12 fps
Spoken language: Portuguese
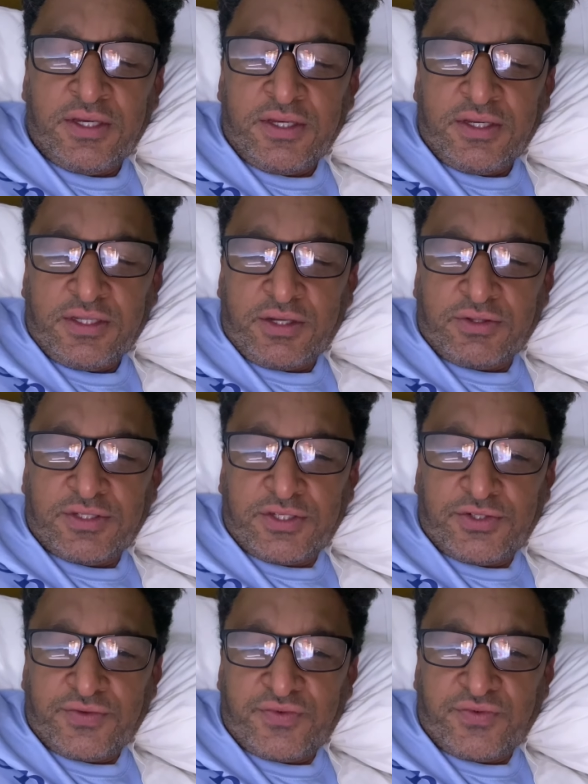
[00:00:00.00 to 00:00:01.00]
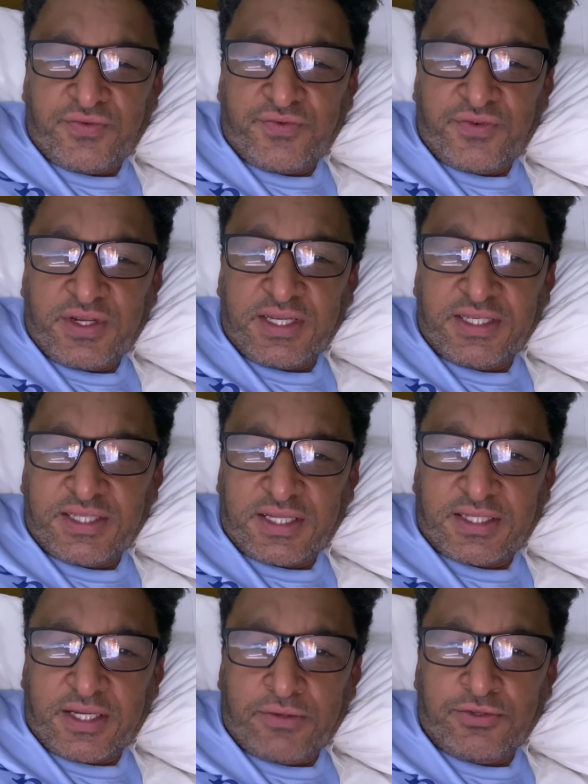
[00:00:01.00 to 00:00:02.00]
Então desejo um feliz
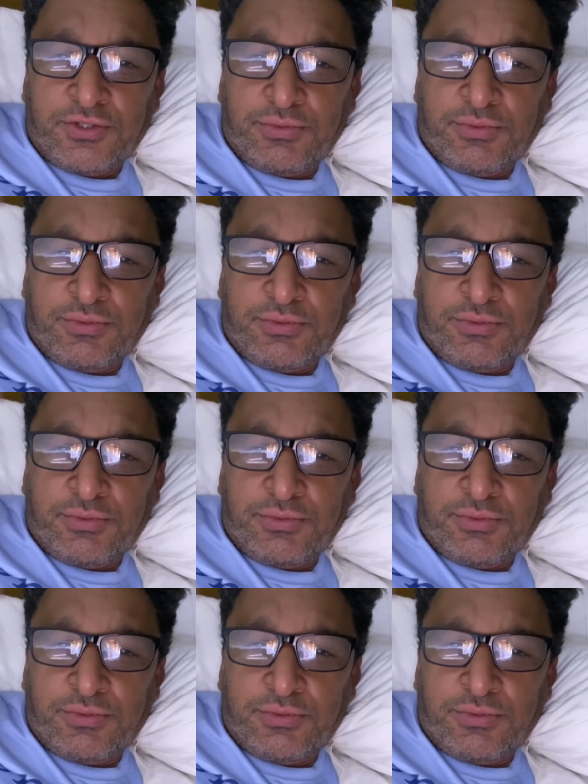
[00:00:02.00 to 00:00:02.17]
Natal de